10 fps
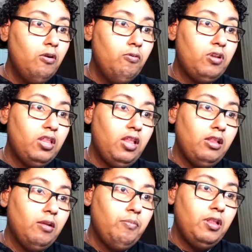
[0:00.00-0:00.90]
O que tem
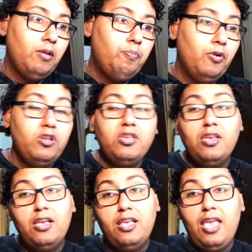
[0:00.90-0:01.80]
também depois
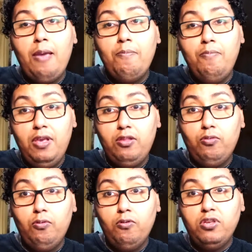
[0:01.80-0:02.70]
que é
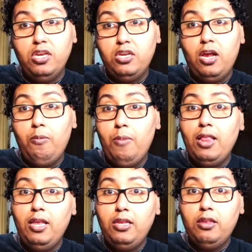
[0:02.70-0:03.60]
mito, ou seja, uma
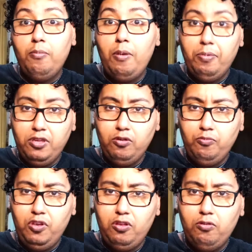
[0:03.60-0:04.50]
lenda também pode ser um
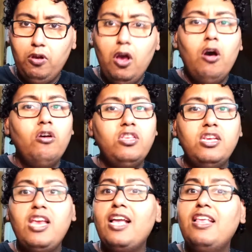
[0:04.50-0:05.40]
mito. Ou
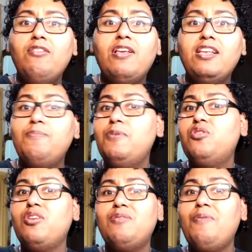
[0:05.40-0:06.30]
seja, é aquilo que as
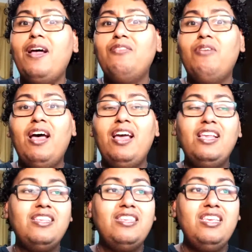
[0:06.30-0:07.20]
pessoas falam, ah,
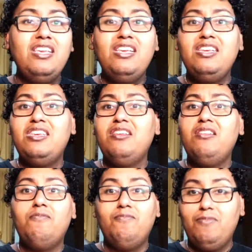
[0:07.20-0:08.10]
existe,
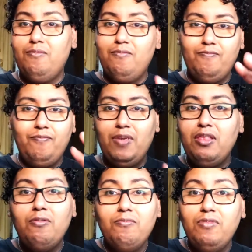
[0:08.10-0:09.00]
não, mas
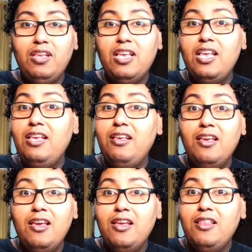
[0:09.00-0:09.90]
não ninguém
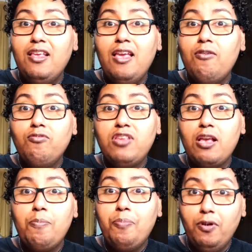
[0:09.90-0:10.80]
ninguém
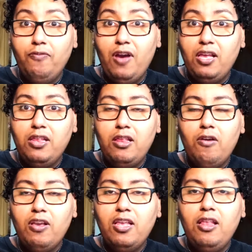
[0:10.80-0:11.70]
consegue provar,
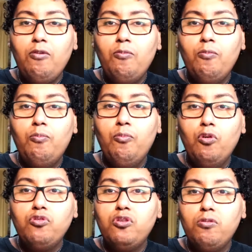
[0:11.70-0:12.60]
entendeu? É que nem um
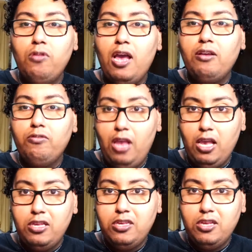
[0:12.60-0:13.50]
monstro do Lago
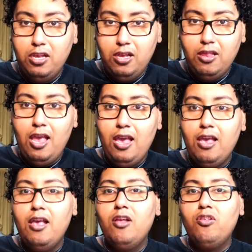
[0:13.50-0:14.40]
Ness, né?